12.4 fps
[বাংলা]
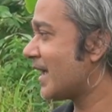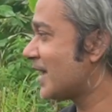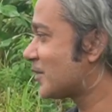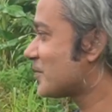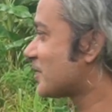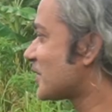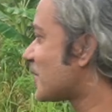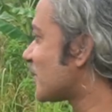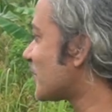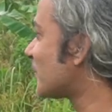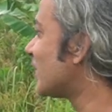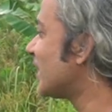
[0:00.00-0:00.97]
এই জুমটি
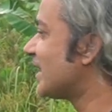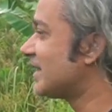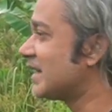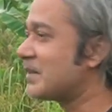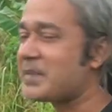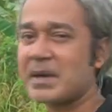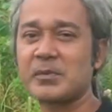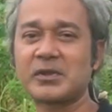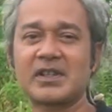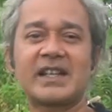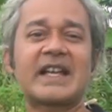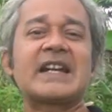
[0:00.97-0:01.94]
হলো তিন
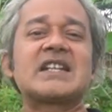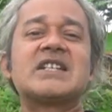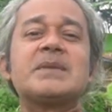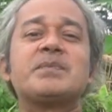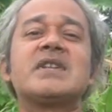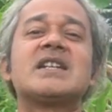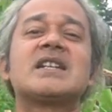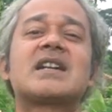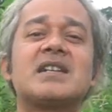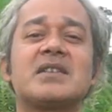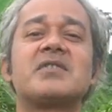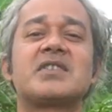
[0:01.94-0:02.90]
পার্বত্য এলাকায় একটা শিফটিং
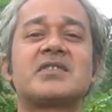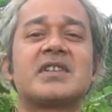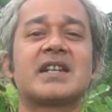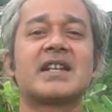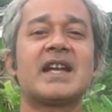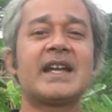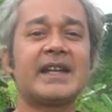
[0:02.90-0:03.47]
কাল্টিভেশনের